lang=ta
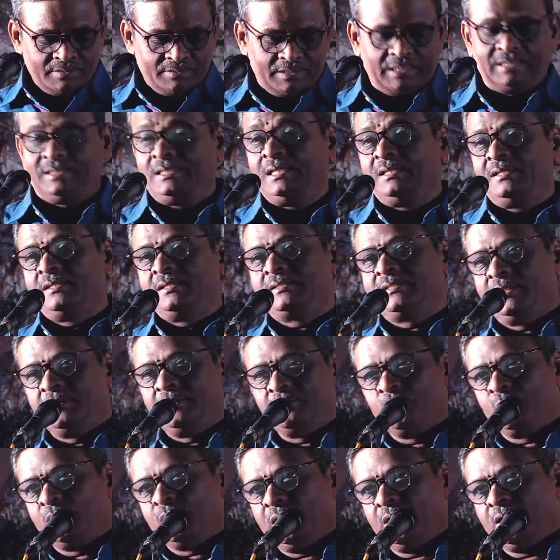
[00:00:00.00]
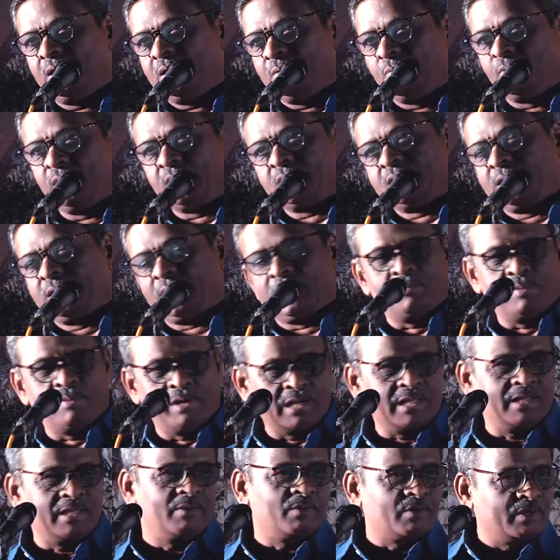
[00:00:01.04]
தட்டச்சு செய்யும் போதே
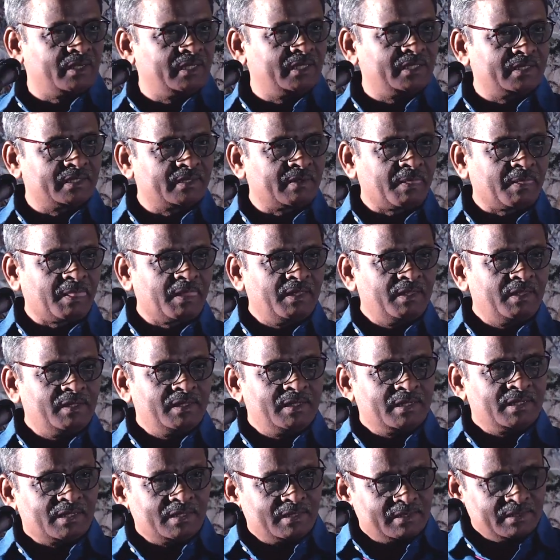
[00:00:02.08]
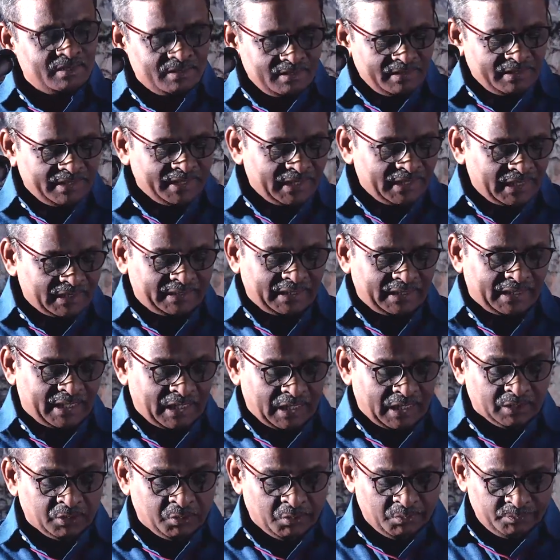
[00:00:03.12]
உணர்ச்சிகரமான ஒரு நேரத்தை
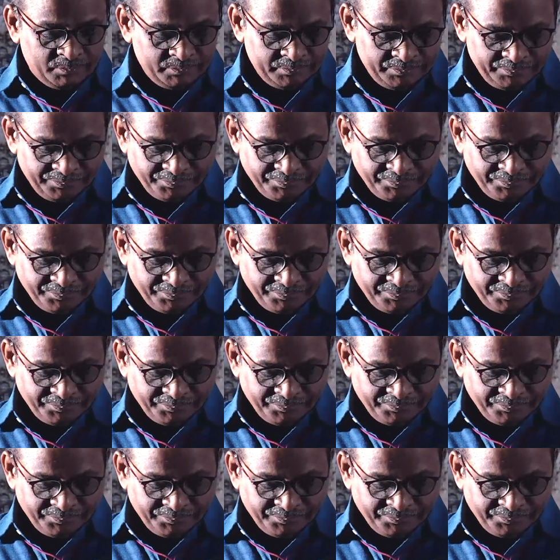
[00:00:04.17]
கடந்தோம்